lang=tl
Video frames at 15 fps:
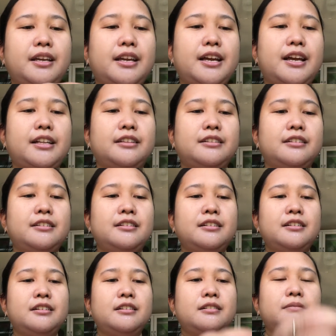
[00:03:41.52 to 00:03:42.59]
Ayan.
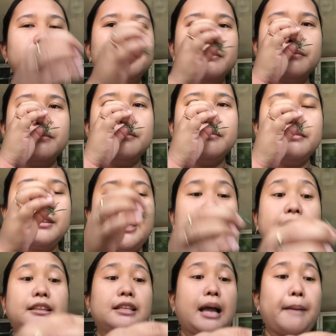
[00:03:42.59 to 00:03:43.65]

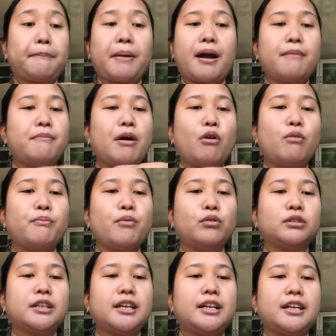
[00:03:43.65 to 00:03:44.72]
At napakabango
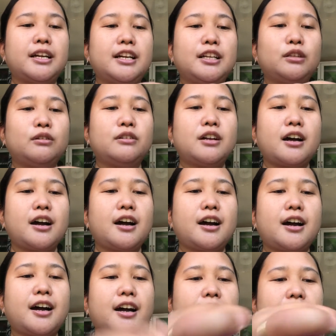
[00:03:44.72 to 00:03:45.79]
po talaga nito,
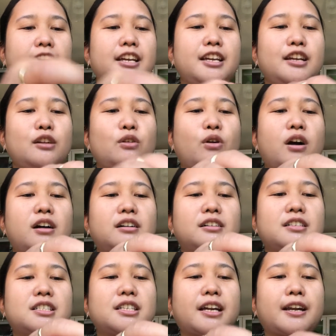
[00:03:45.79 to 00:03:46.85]
nakakahilo
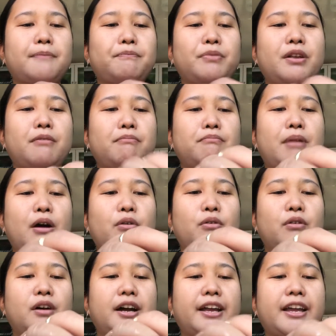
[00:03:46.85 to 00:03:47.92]
ang sarap ng
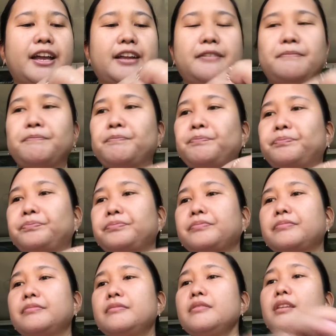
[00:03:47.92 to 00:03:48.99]
bango. Ayan.
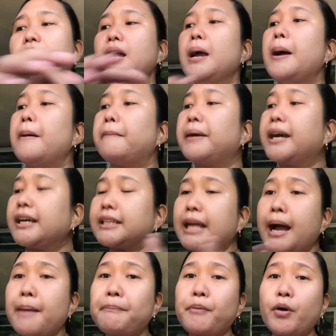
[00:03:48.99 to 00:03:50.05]

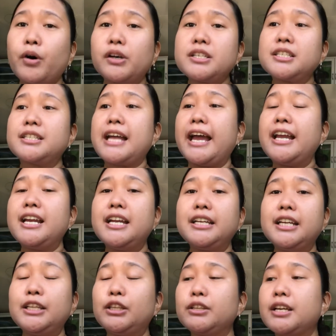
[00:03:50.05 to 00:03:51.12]
Pagkatapos, dahil
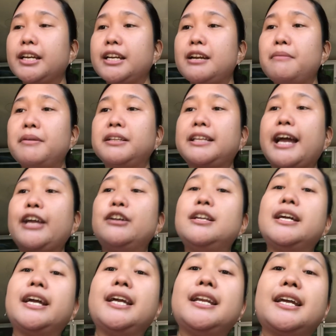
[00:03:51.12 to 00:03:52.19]
nandito na rin naman tayo,
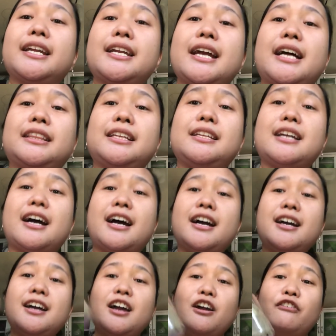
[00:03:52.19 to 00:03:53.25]
lagyan na rin natin ng
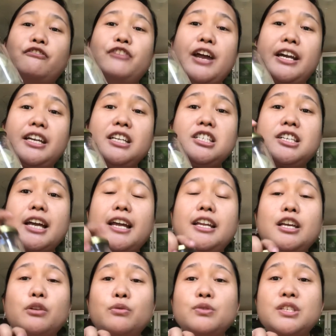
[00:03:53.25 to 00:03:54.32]
very
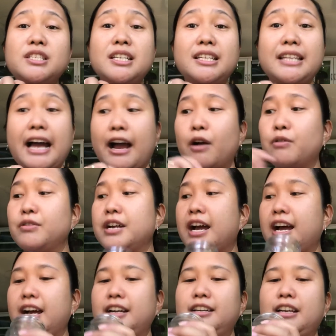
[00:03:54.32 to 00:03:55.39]
generous na dahon
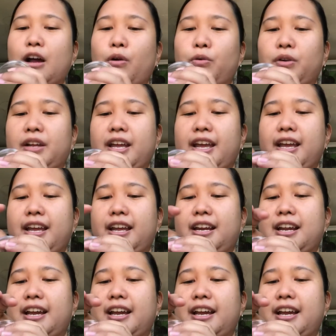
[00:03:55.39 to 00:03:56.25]
ng laurel.